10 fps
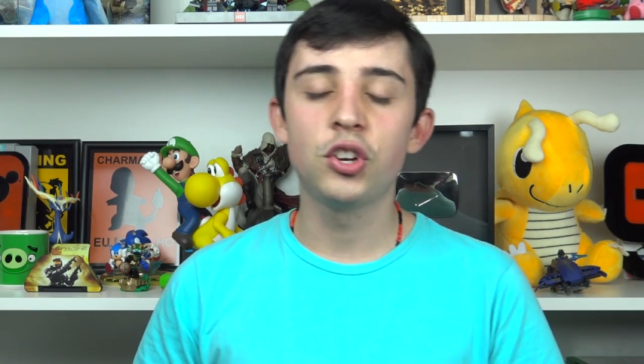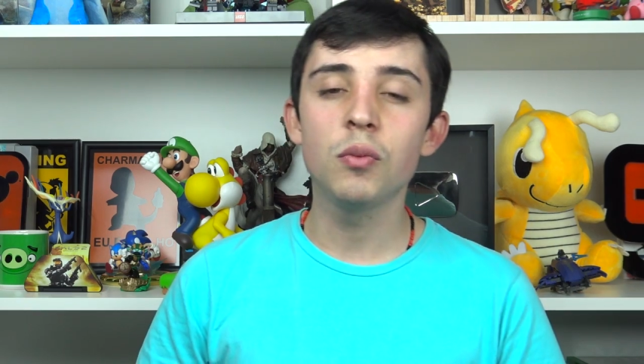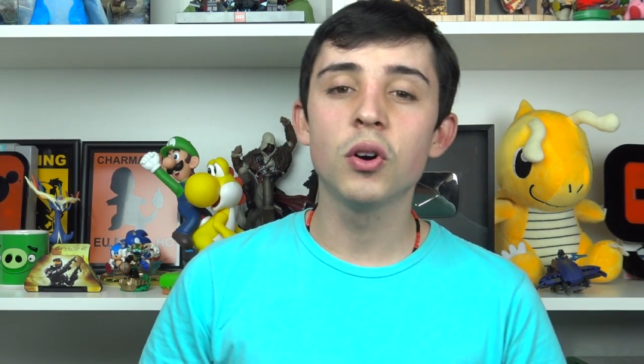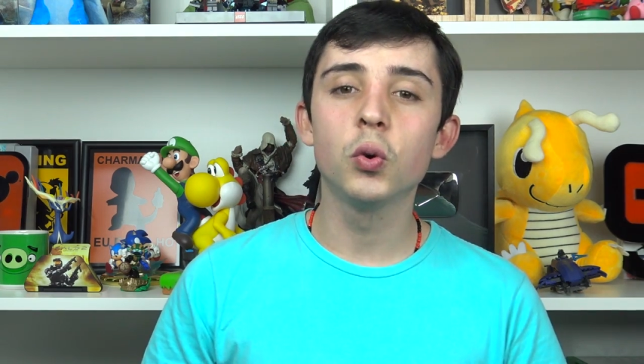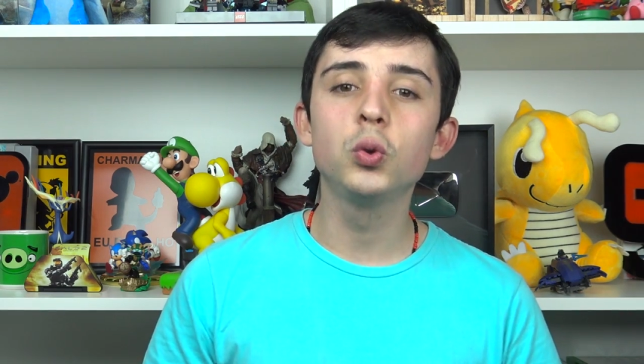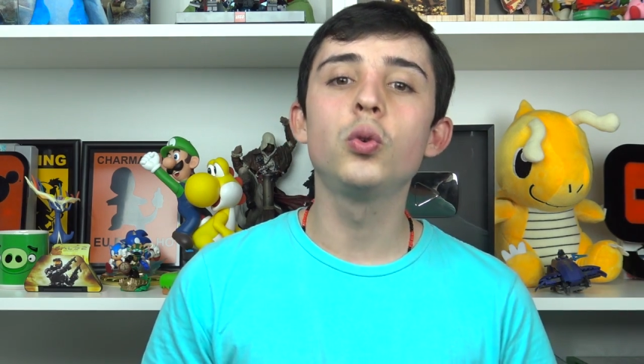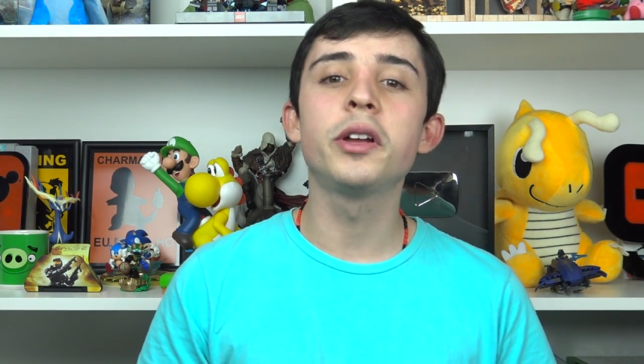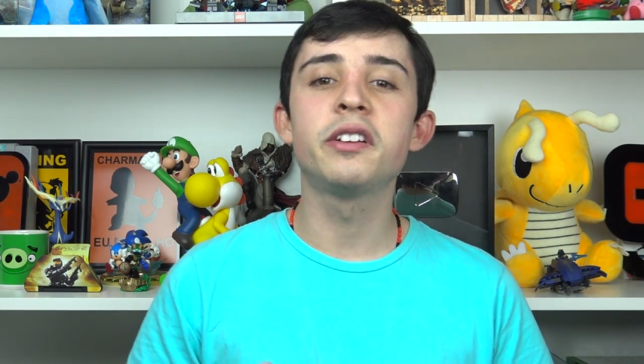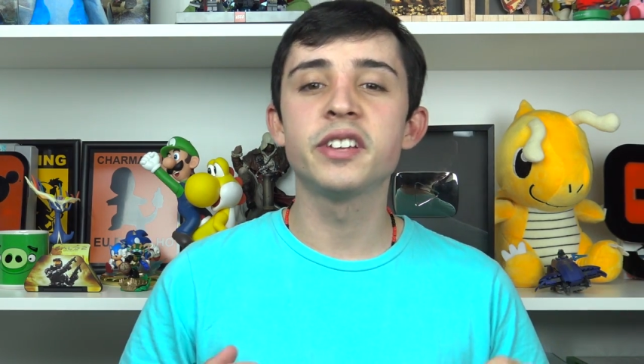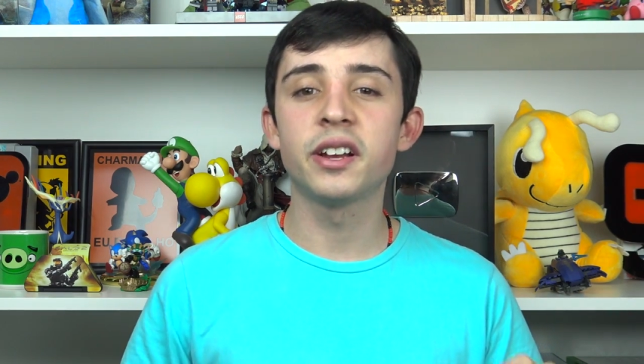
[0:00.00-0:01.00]
tinham uma cultura
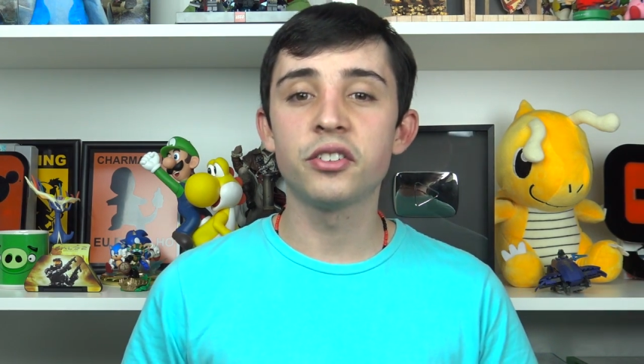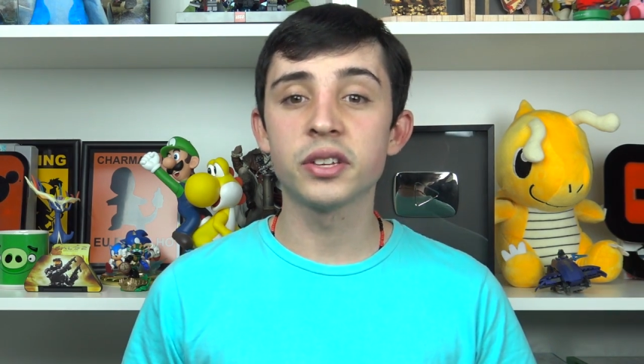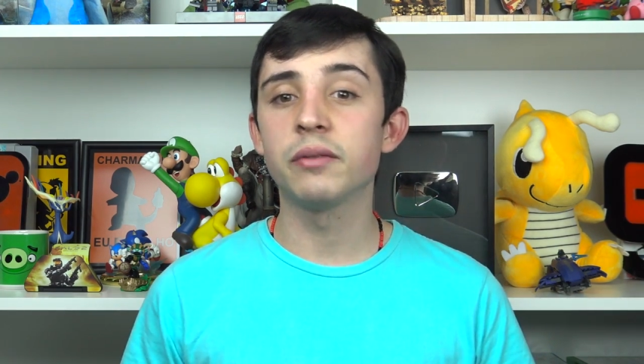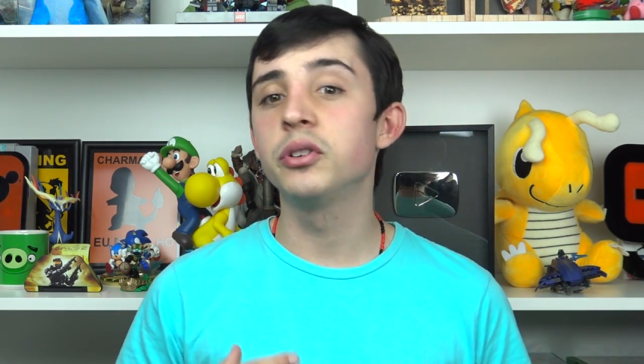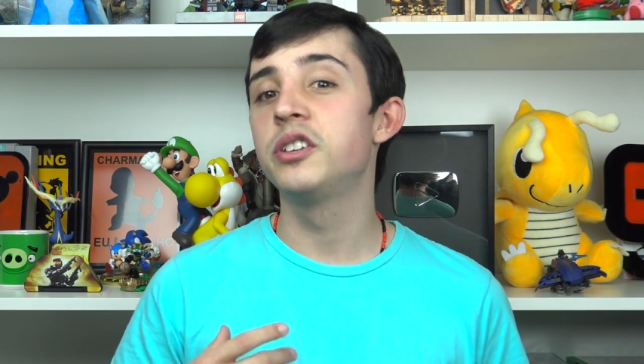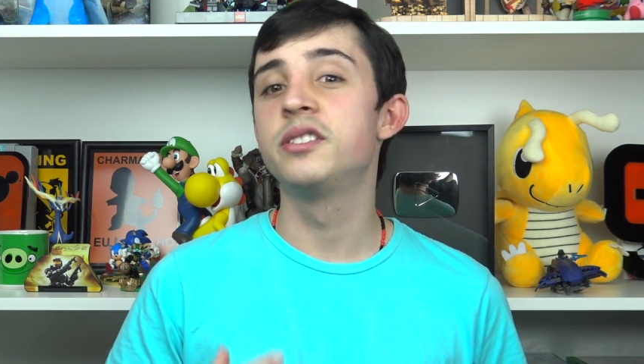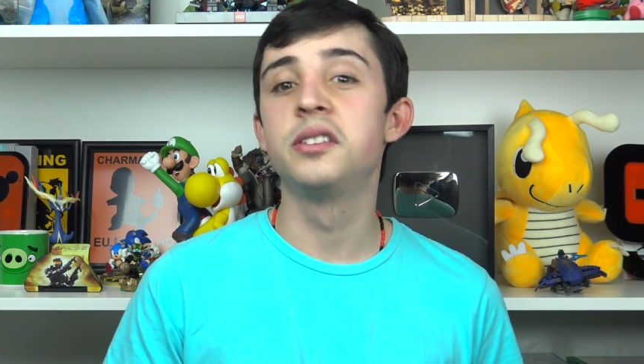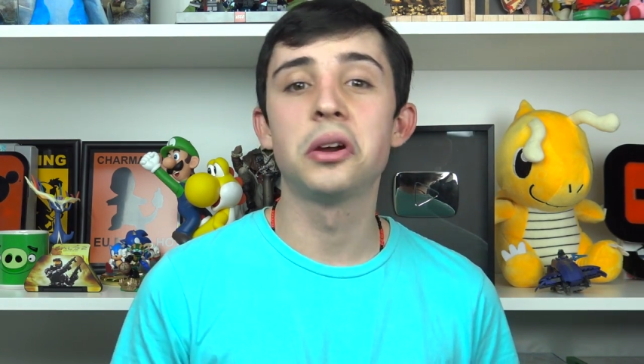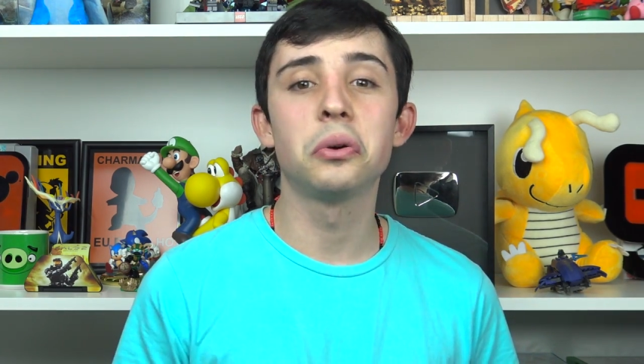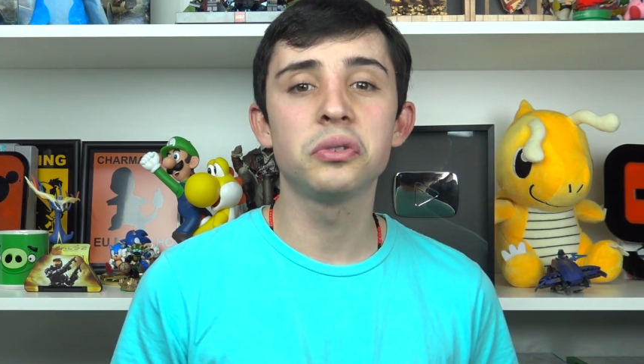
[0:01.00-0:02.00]
que eles acreditavam que
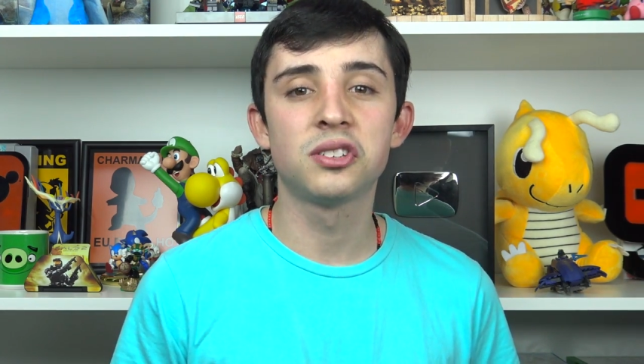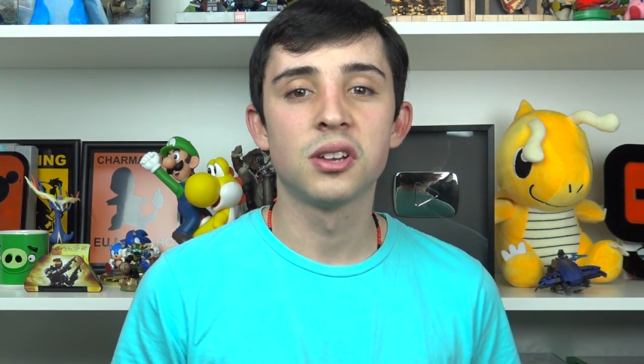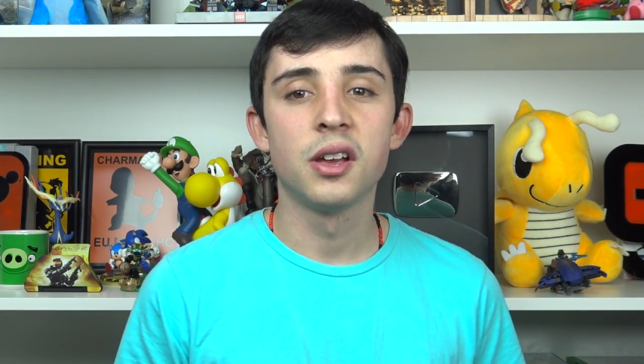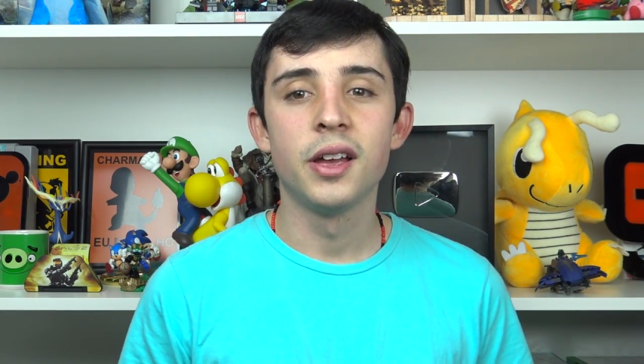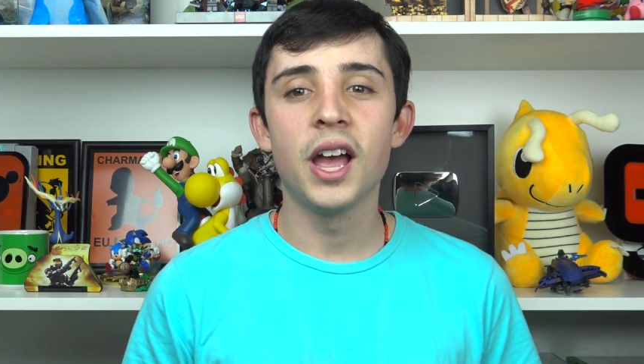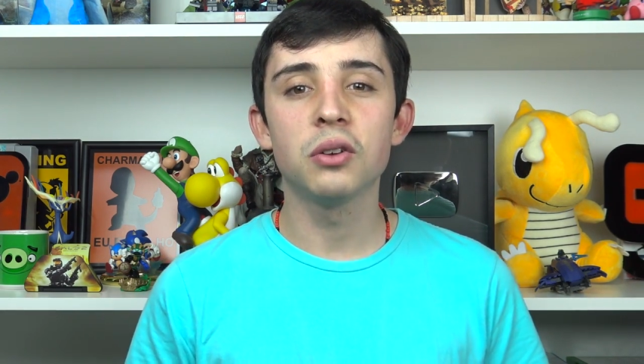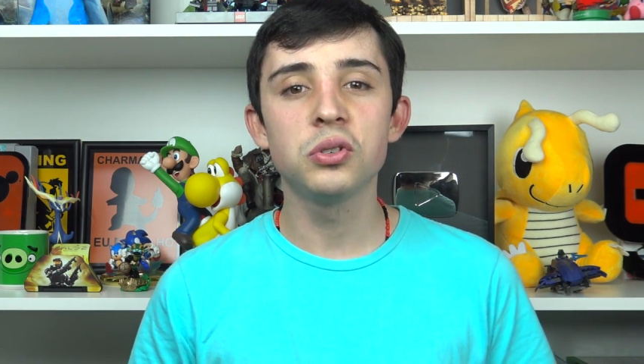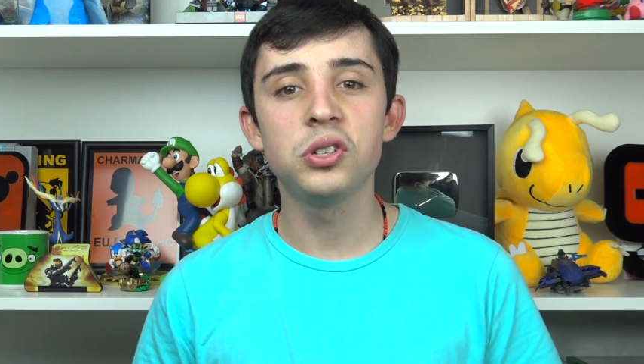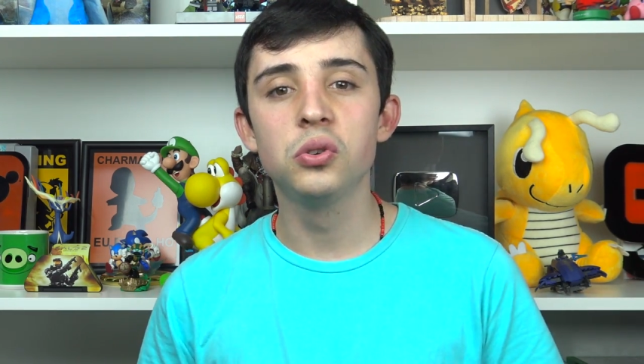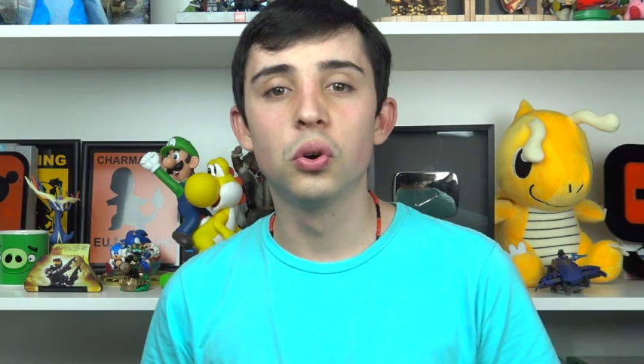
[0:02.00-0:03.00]
Zeus era o
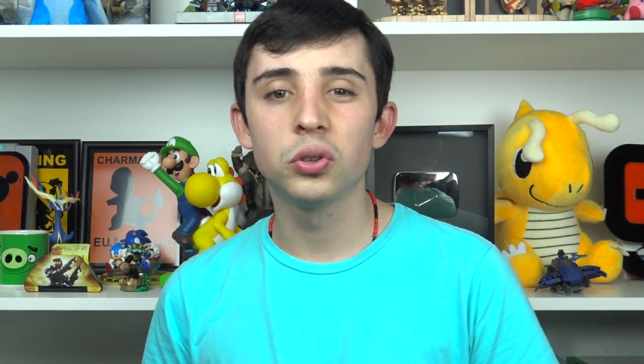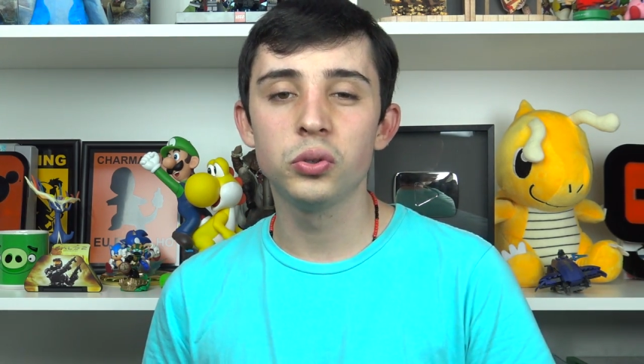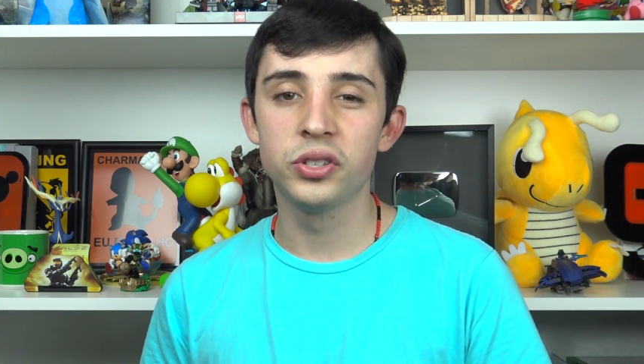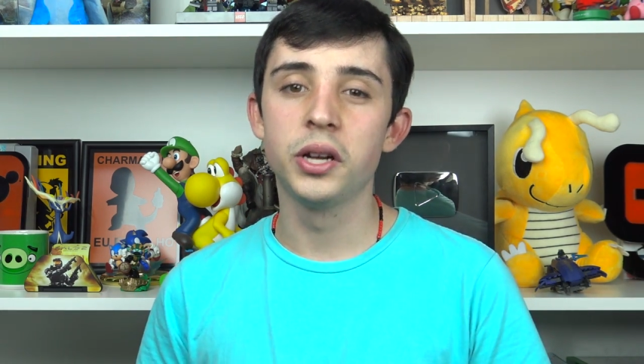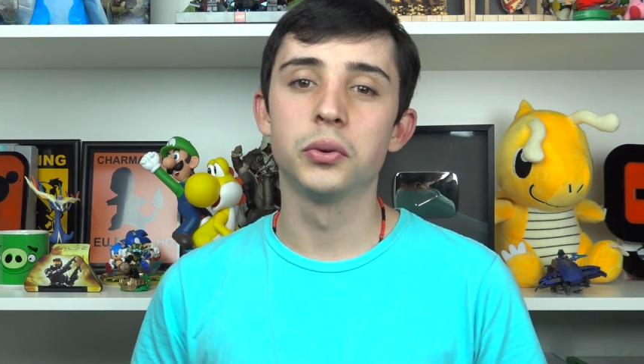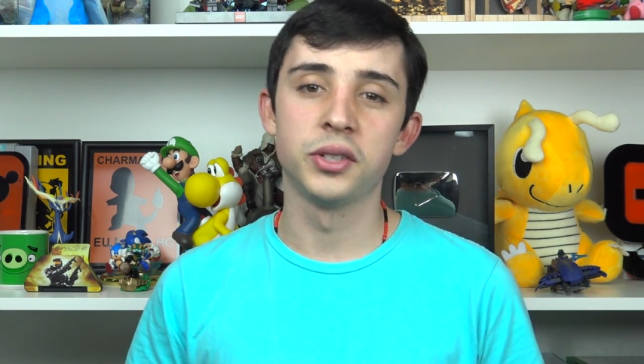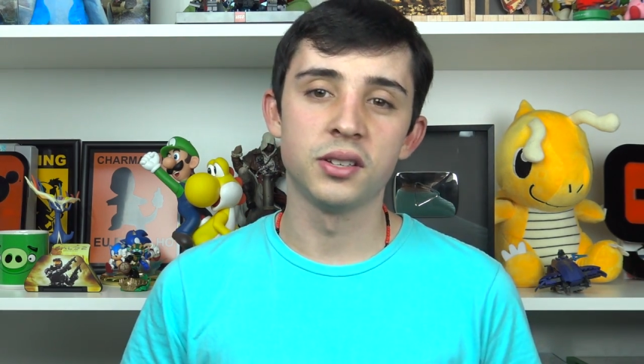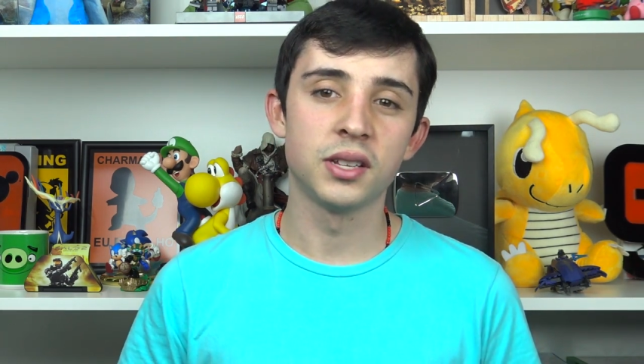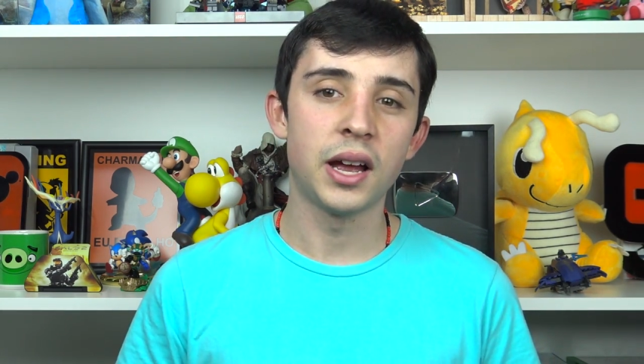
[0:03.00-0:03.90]
senhor dos deuses,